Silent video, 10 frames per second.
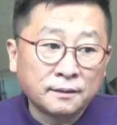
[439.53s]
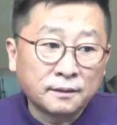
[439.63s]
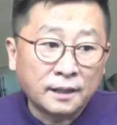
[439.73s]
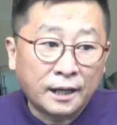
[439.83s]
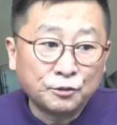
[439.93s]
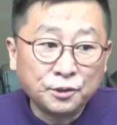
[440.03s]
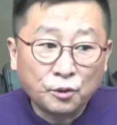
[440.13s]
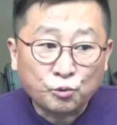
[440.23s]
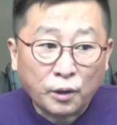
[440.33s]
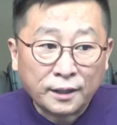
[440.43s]

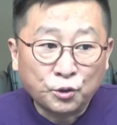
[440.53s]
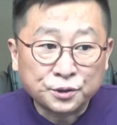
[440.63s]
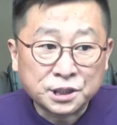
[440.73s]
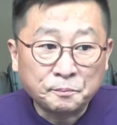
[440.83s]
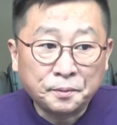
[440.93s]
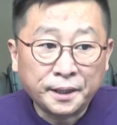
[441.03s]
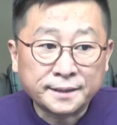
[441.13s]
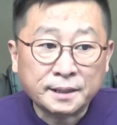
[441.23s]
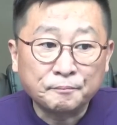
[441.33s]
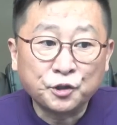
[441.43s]
아울러 과거 집필에
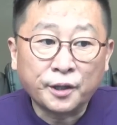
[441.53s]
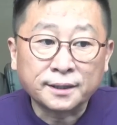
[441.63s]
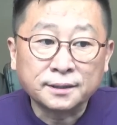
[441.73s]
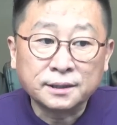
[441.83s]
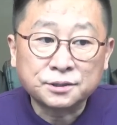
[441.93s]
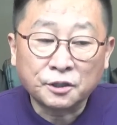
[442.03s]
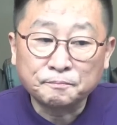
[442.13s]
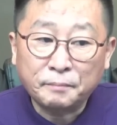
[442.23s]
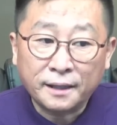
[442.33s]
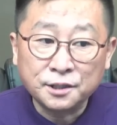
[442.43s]
참여한
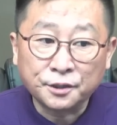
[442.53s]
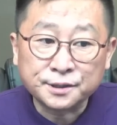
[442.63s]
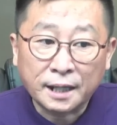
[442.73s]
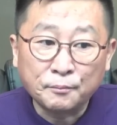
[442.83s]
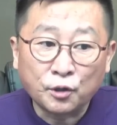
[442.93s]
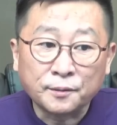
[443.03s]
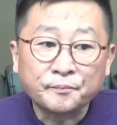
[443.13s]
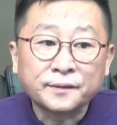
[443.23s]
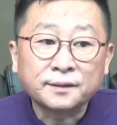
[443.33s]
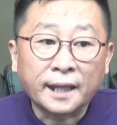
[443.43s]
2008년 3월
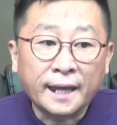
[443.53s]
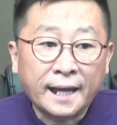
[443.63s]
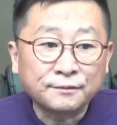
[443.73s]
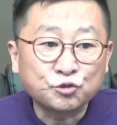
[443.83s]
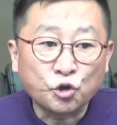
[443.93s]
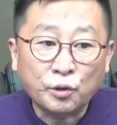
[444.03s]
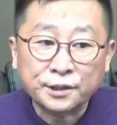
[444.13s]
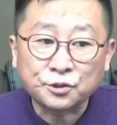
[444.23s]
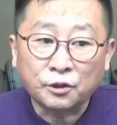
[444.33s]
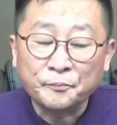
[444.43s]

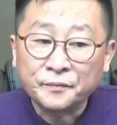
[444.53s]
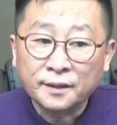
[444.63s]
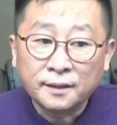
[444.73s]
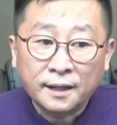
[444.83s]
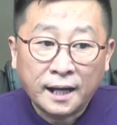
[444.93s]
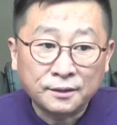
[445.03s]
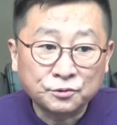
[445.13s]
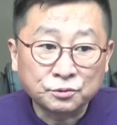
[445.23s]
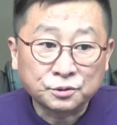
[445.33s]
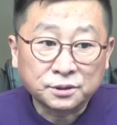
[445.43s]
대한교과서
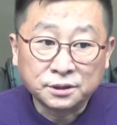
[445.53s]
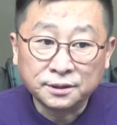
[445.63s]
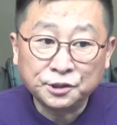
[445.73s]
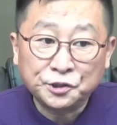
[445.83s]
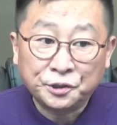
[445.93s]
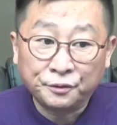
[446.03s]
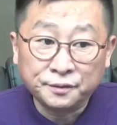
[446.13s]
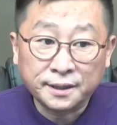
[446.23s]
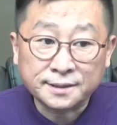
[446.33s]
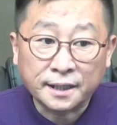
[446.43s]

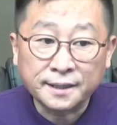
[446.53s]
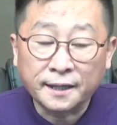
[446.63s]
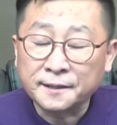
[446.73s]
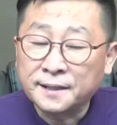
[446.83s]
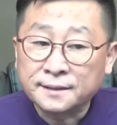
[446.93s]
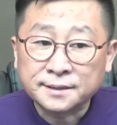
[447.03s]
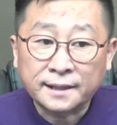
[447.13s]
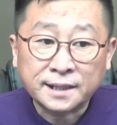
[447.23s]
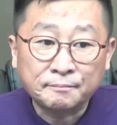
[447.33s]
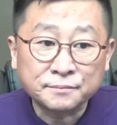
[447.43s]
한국근현대사의
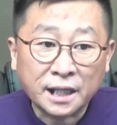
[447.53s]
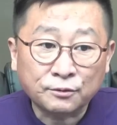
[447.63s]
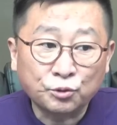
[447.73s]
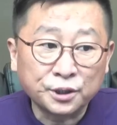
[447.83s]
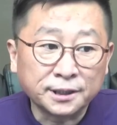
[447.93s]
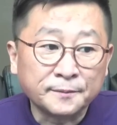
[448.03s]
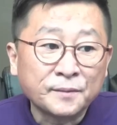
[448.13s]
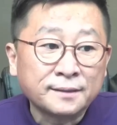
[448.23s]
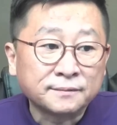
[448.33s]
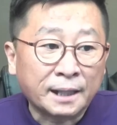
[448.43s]
4.3 사건이
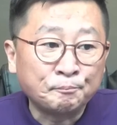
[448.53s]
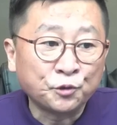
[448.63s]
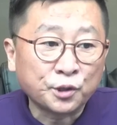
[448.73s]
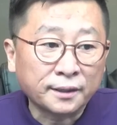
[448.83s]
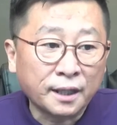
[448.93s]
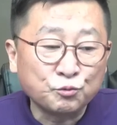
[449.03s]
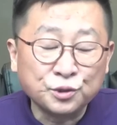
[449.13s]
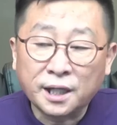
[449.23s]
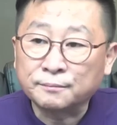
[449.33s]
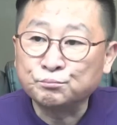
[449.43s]
남노당에
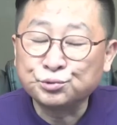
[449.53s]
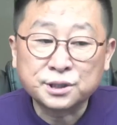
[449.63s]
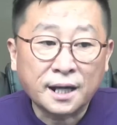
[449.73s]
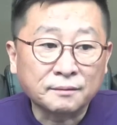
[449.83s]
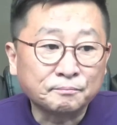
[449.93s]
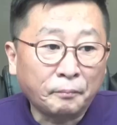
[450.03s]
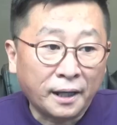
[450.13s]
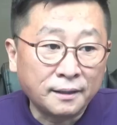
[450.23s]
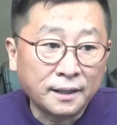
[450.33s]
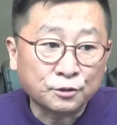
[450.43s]
의한 무장
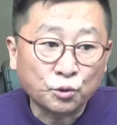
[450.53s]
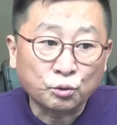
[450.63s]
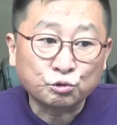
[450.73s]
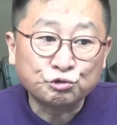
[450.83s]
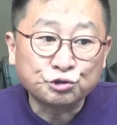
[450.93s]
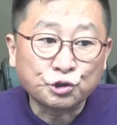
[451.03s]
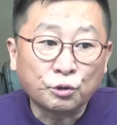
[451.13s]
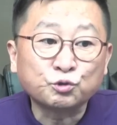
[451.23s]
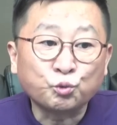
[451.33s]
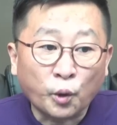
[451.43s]
반란으로
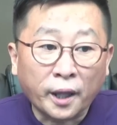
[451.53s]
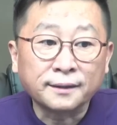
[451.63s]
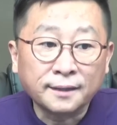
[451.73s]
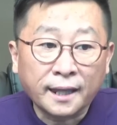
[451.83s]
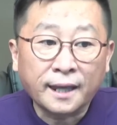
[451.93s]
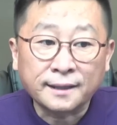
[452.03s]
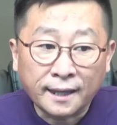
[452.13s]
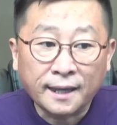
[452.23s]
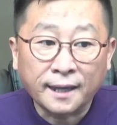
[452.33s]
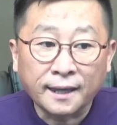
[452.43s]
규정된 데
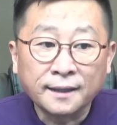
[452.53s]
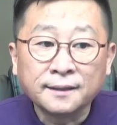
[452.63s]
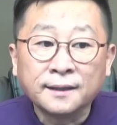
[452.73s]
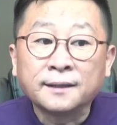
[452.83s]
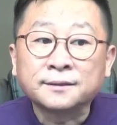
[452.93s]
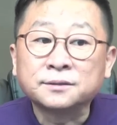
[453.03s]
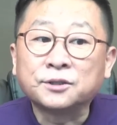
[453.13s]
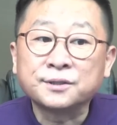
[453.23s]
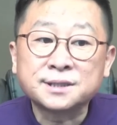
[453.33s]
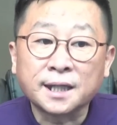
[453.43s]
대해
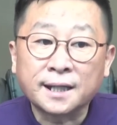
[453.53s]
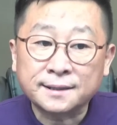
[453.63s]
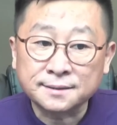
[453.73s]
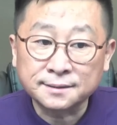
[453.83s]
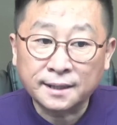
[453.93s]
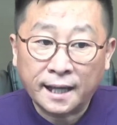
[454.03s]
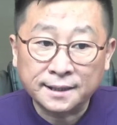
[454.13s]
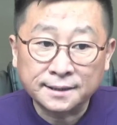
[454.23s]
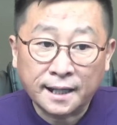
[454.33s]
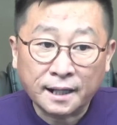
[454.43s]
그건 제가 쓴 게
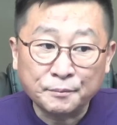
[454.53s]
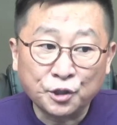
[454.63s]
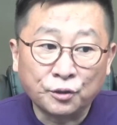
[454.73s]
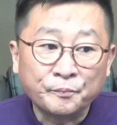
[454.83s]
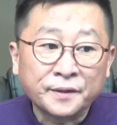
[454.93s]
아니다 라며